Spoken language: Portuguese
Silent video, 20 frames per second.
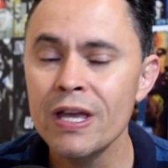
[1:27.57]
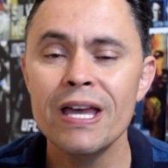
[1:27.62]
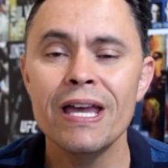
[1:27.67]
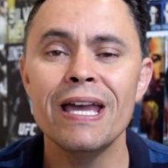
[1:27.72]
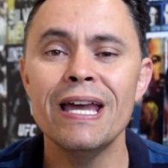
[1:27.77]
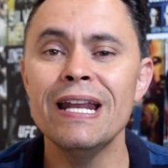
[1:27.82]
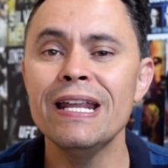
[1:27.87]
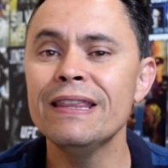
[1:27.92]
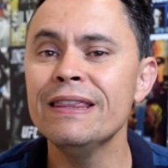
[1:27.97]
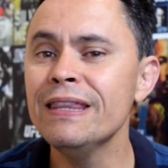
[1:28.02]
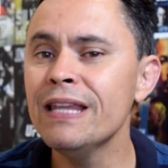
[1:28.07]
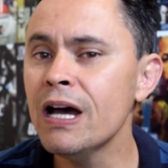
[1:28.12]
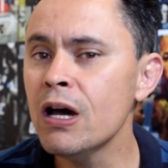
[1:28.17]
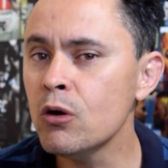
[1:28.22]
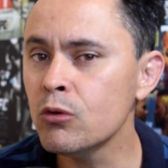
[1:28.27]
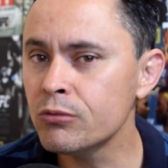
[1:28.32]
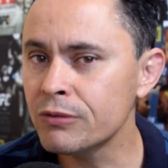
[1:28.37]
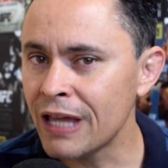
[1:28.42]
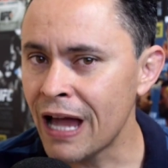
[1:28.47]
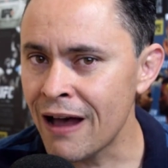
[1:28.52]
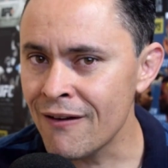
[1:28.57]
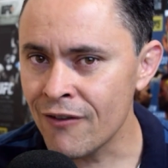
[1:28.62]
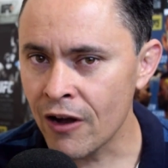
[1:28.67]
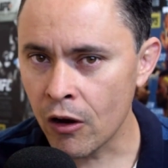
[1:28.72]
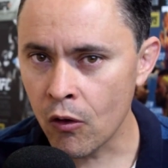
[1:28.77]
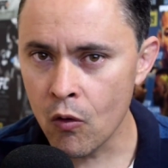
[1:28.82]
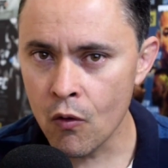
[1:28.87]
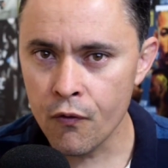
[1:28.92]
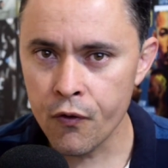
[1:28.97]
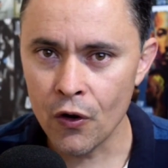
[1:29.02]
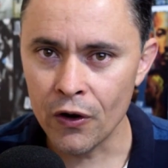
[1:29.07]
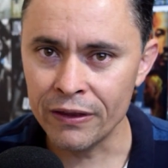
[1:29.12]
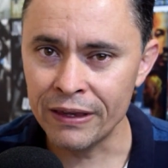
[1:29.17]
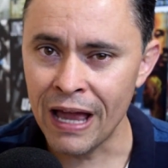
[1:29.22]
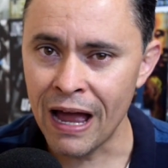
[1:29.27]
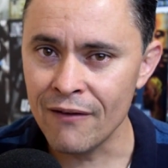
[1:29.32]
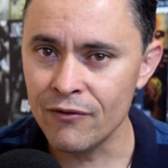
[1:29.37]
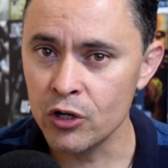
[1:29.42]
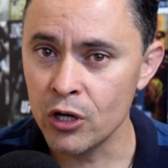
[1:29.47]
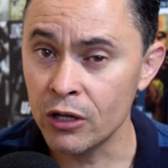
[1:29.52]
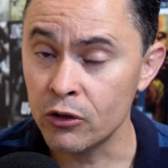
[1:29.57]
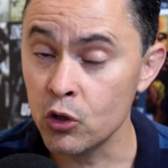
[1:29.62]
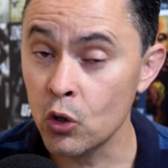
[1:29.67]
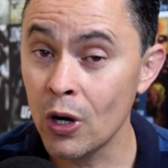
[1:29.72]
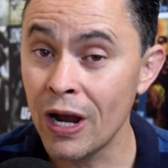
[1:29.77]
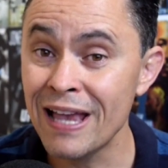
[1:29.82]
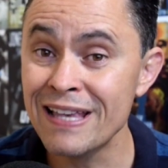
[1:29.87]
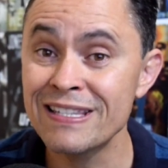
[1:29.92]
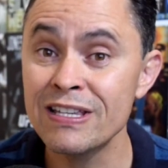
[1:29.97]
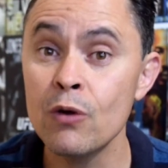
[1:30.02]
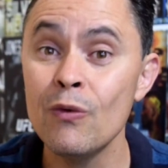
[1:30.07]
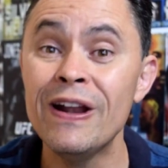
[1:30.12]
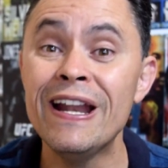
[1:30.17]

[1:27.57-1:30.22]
ele não estava confortável na trocação,